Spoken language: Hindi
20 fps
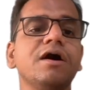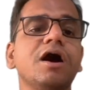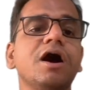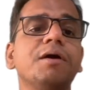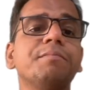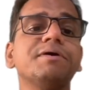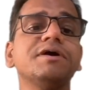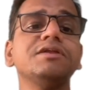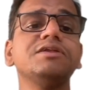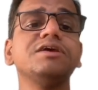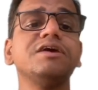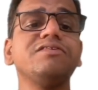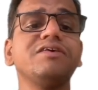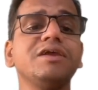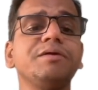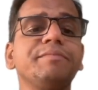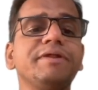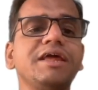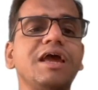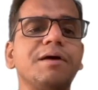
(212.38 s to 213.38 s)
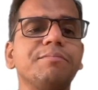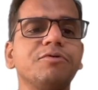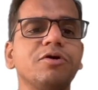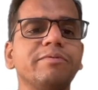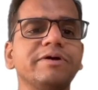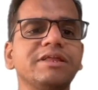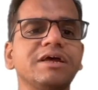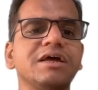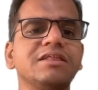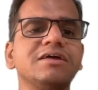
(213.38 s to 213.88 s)
अब जैसे कि मैंने आपको
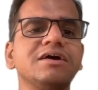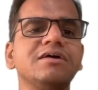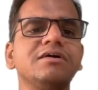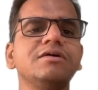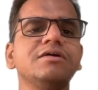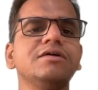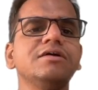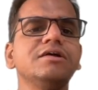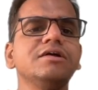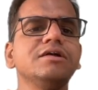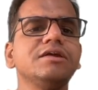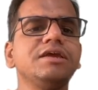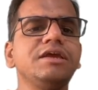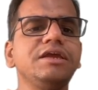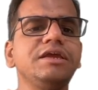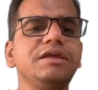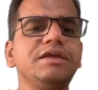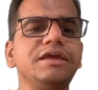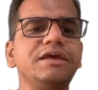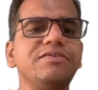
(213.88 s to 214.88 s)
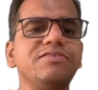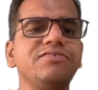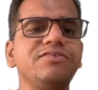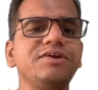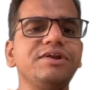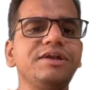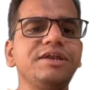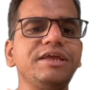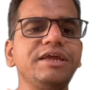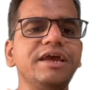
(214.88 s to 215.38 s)
बताया था कि ये
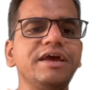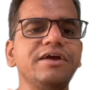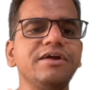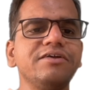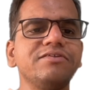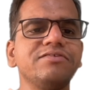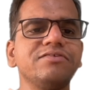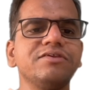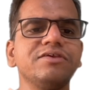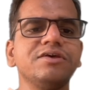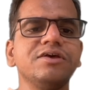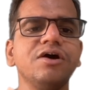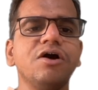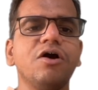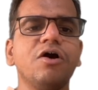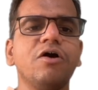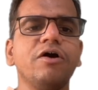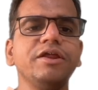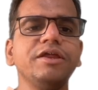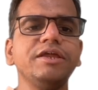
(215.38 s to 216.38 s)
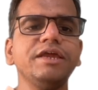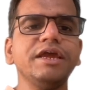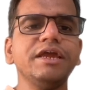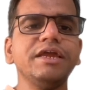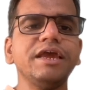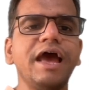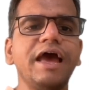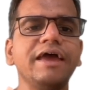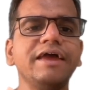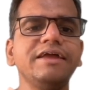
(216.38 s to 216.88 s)
सी टी एक्स और ये
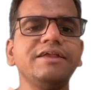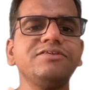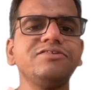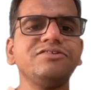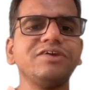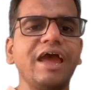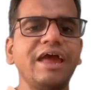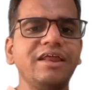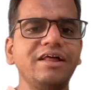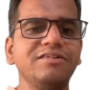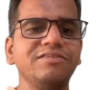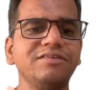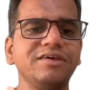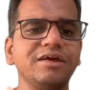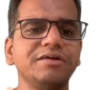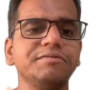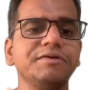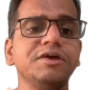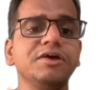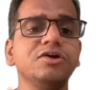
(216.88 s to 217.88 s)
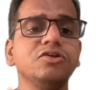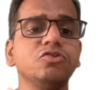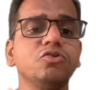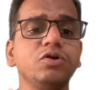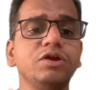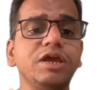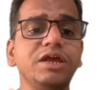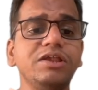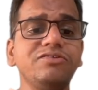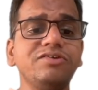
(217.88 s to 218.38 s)
क्या है चैनल्स है तो
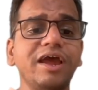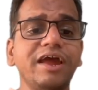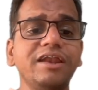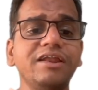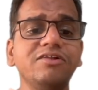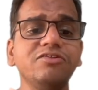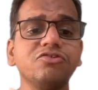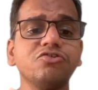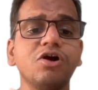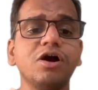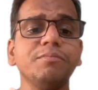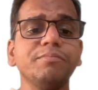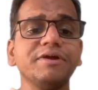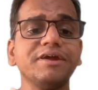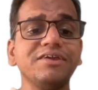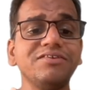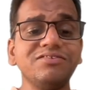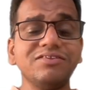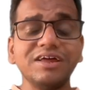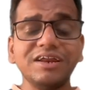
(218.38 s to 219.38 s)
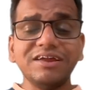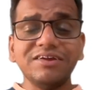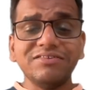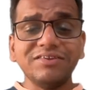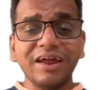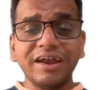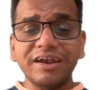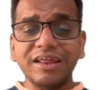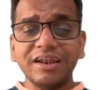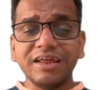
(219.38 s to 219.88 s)
ये चैनल्स को हम किस तरीके से
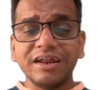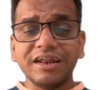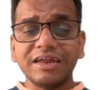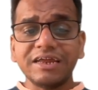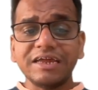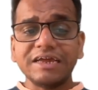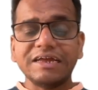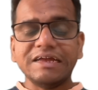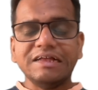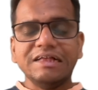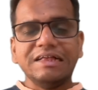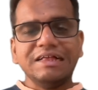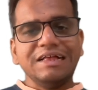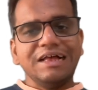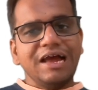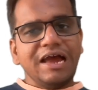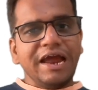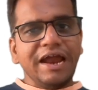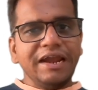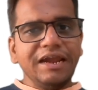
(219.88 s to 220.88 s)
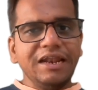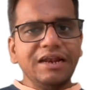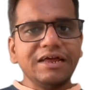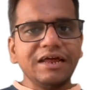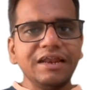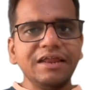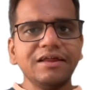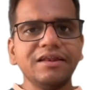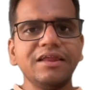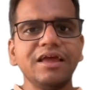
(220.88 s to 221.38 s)
हैंडल करेंगे हैंडल
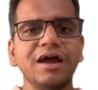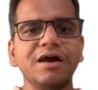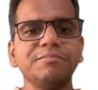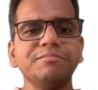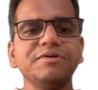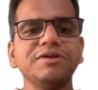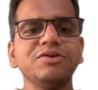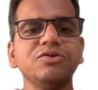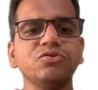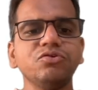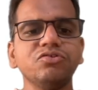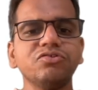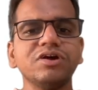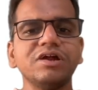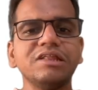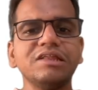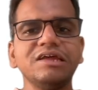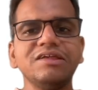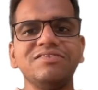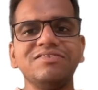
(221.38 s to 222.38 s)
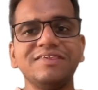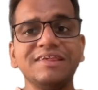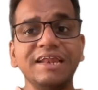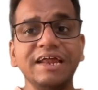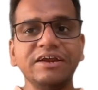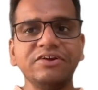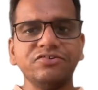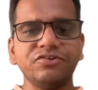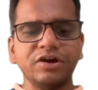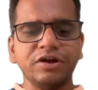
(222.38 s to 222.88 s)
करने के लिए हम यूज़ करते हैं
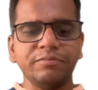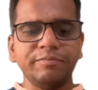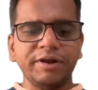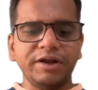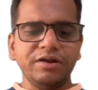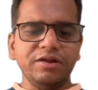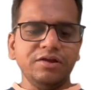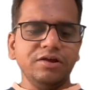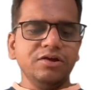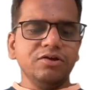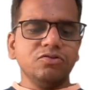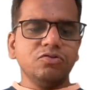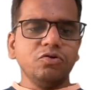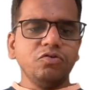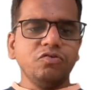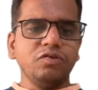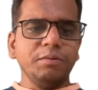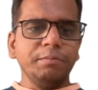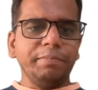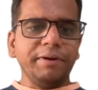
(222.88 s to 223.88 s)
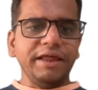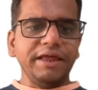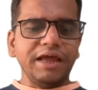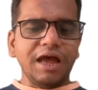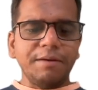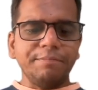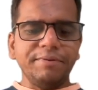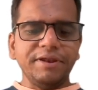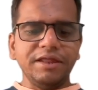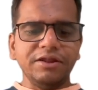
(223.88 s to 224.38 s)
सिलेक्ट स्टेटमेंट तो सिंपली
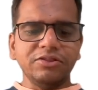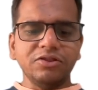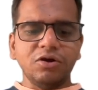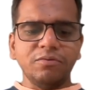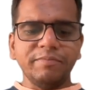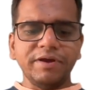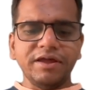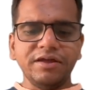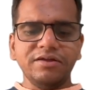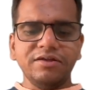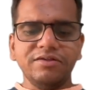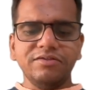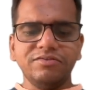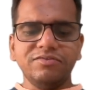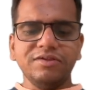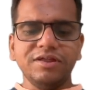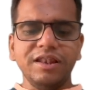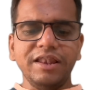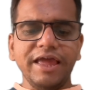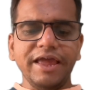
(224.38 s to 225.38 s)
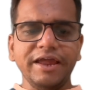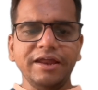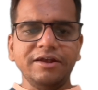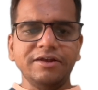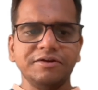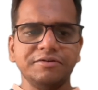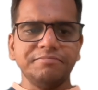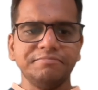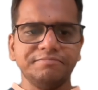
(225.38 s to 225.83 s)
यहाँ पे लिखता हूँ मैं सिलेक्ट